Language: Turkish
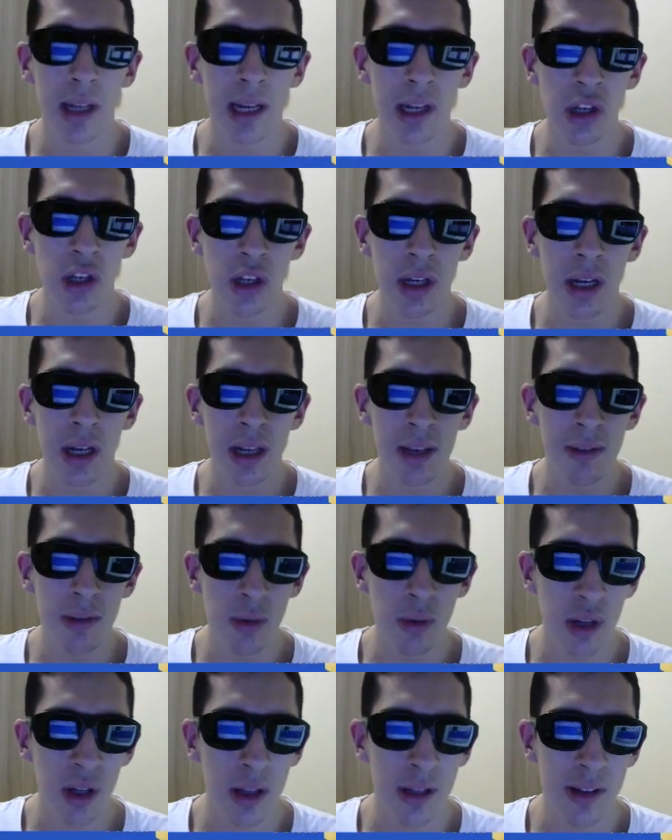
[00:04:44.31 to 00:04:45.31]
Eğer
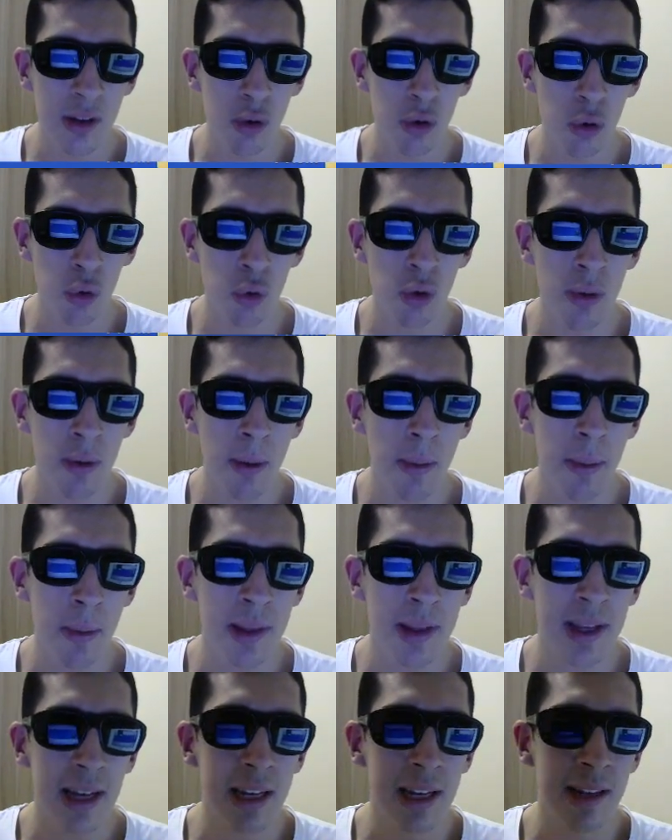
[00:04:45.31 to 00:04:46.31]
Williams çıktıysa çok üzülmem
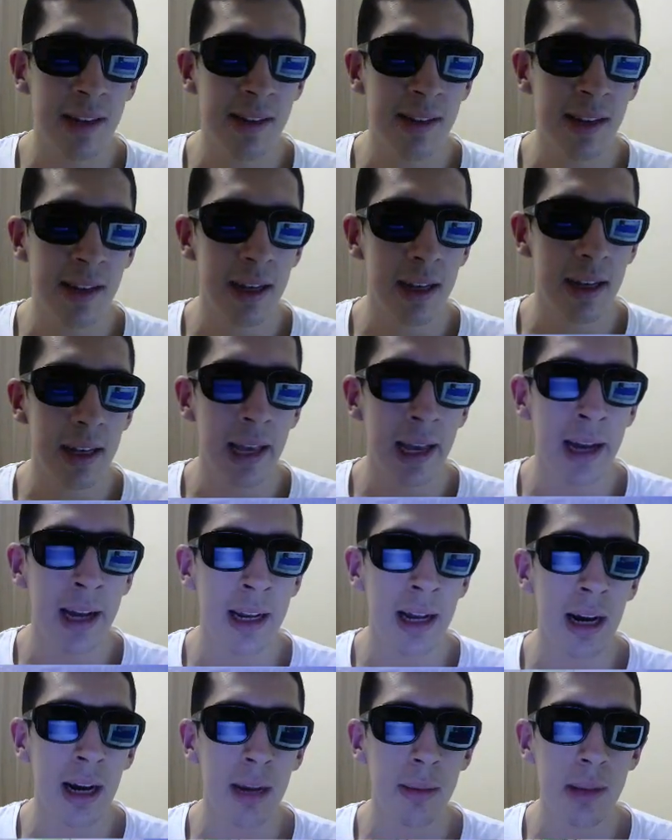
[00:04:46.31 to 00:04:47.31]
ama diğer ikisi yani
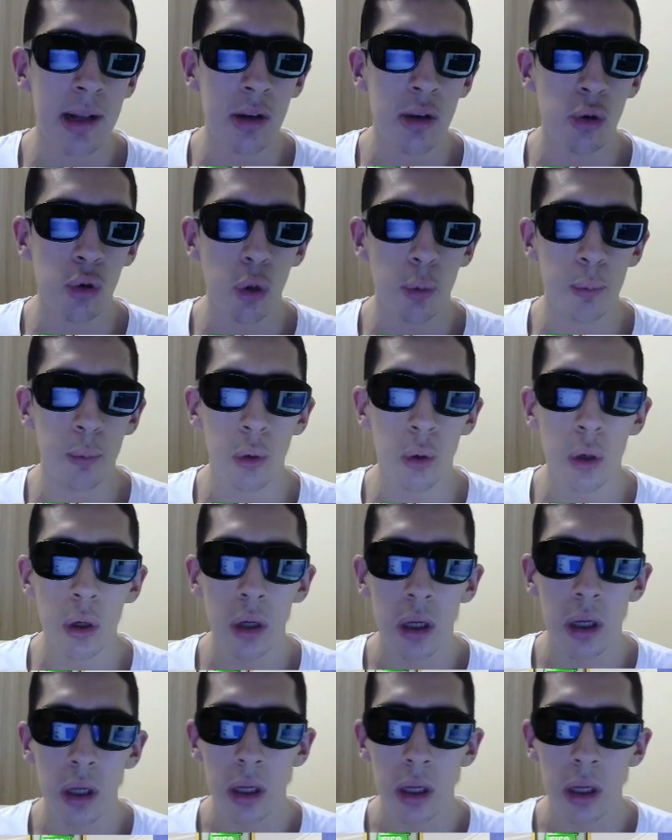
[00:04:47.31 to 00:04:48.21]
harbiden çöptü.